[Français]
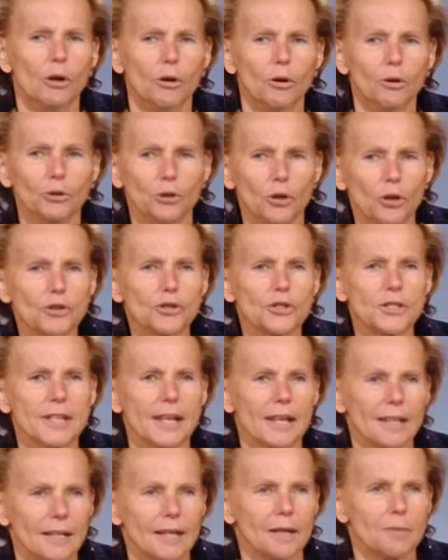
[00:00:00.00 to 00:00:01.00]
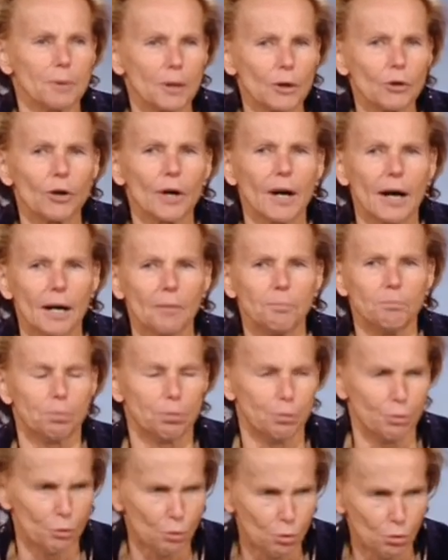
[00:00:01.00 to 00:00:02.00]
on ne célébrera
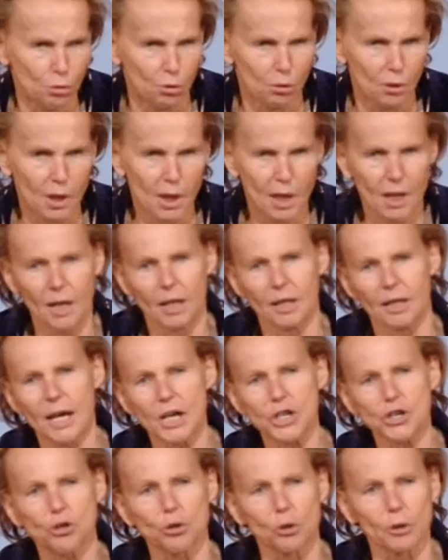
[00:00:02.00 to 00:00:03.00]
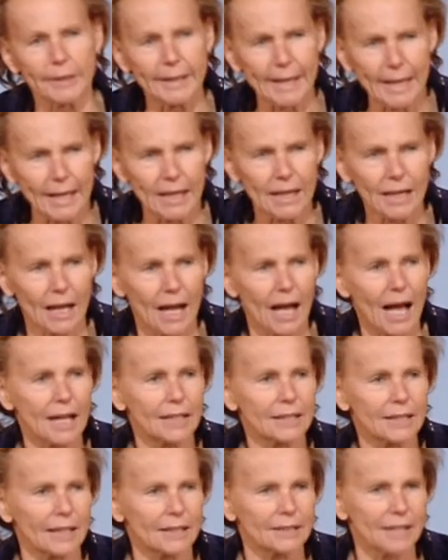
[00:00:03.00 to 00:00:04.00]
plus la journée
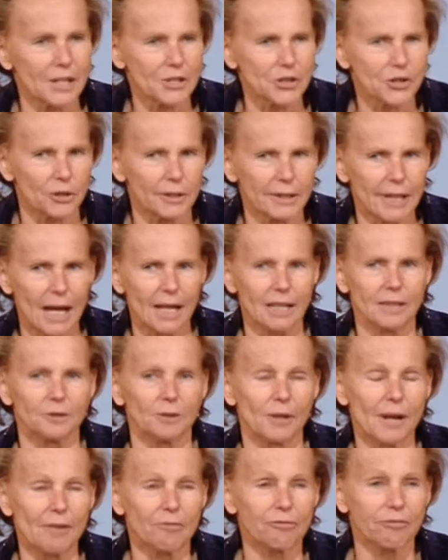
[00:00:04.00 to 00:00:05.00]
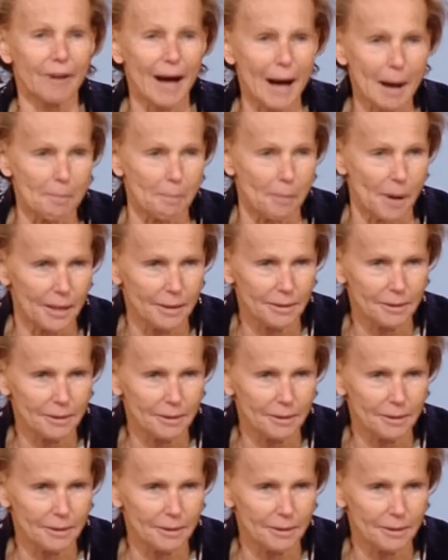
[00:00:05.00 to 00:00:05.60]
internationale de la femme.